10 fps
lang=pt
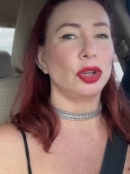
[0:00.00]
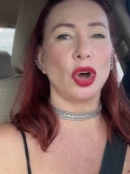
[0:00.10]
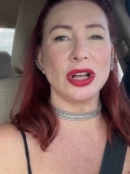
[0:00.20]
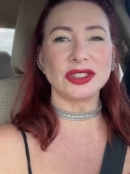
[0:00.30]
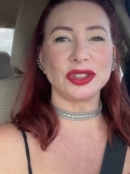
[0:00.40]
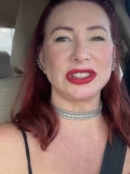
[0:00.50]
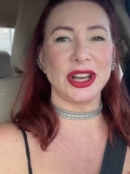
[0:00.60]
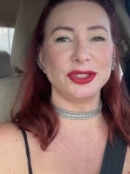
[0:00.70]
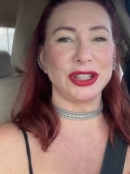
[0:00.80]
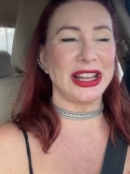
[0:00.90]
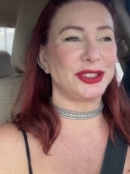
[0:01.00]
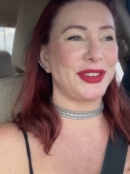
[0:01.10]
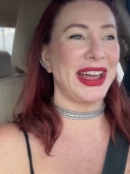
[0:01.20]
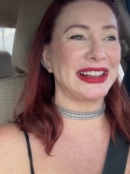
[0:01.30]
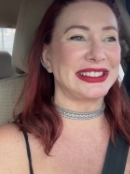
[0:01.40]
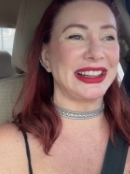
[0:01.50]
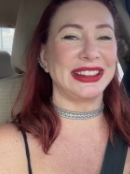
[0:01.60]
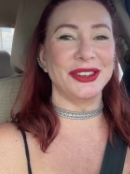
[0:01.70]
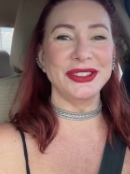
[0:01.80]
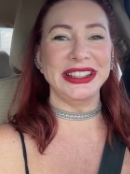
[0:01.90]
Nossa, o céu de Las Vegas é
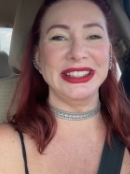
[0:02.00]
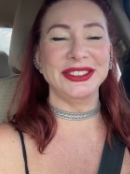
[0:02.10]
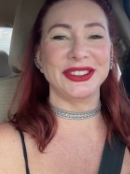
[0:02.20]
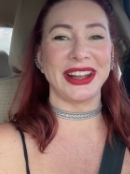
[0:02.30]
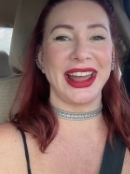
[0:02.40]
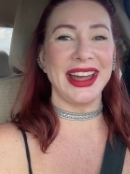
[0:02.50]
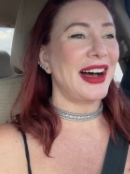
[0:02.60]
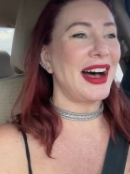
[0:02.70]
tão lindo, né?